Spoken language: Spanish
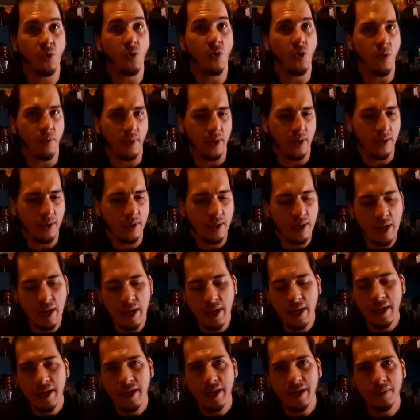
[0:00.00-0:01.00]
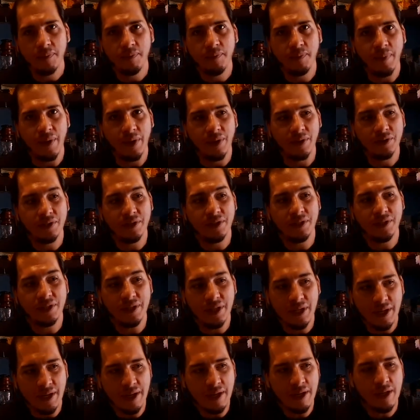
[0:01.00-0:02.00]
hobby pero
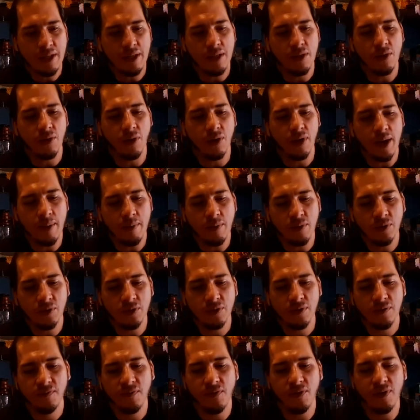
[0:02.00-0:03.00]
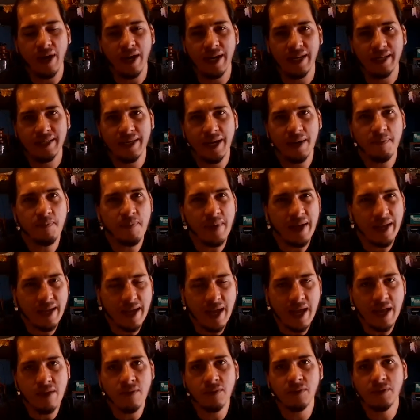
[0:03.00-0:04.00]
sí logramos focalizar
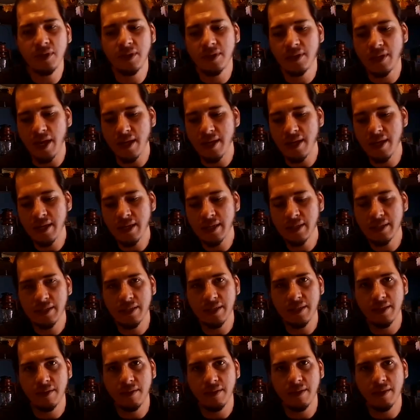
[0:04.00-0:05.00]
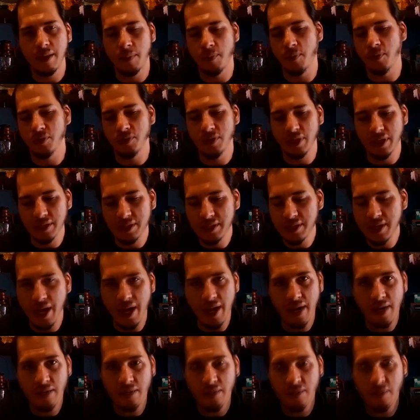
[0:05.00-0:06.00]
pequeños detalles de
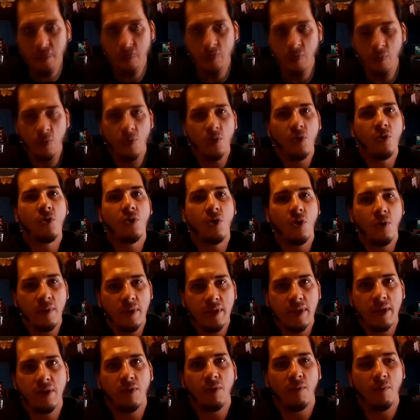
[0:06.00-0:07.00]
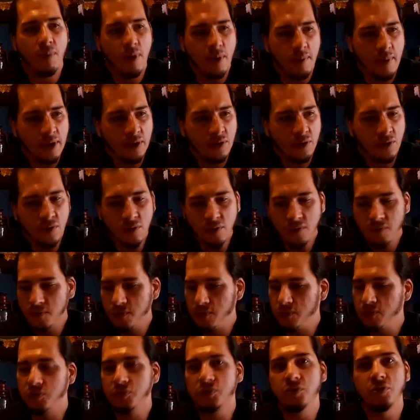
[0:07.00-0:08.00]
potenciar. Como un hobby de complemento,
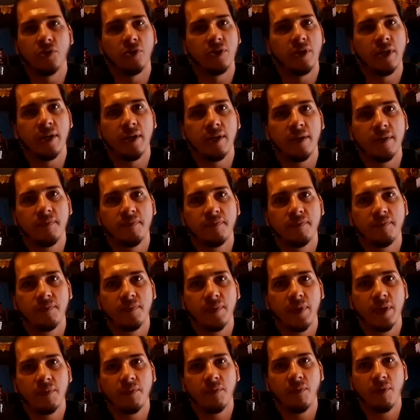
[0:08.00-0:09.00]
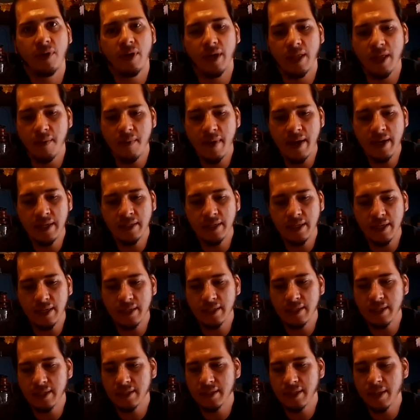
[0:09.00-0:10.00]
funciona. Porque además
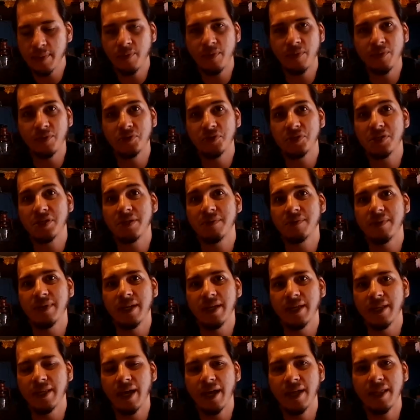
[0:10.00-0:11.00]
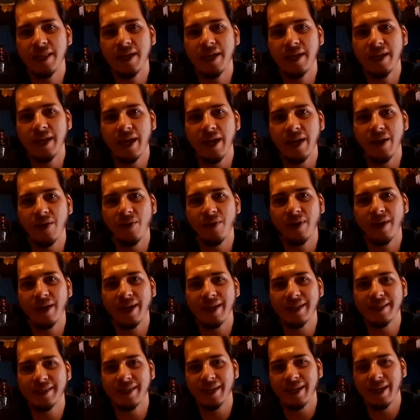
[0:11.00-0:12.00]
es esta posibilidad de que lo
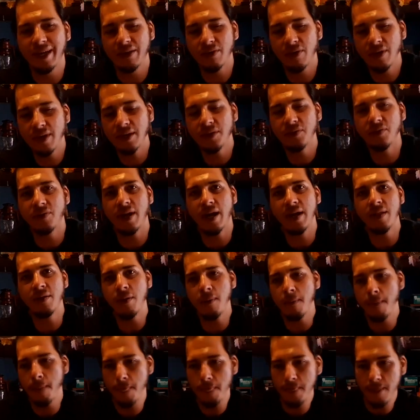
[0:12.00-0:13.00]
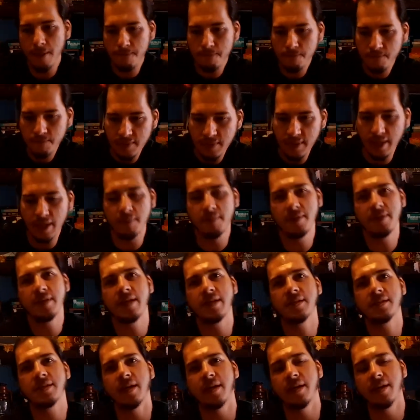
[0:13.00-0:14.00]
que se quedó ya atorado termine
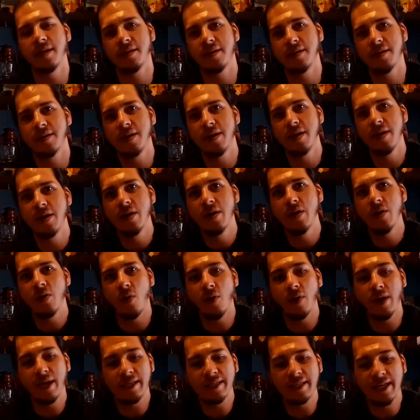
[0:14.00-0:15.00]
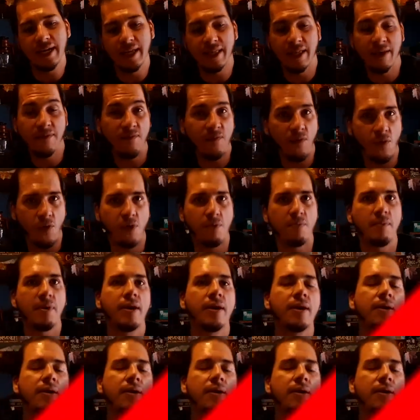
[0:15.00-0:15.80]
de salir o que se le dé forma.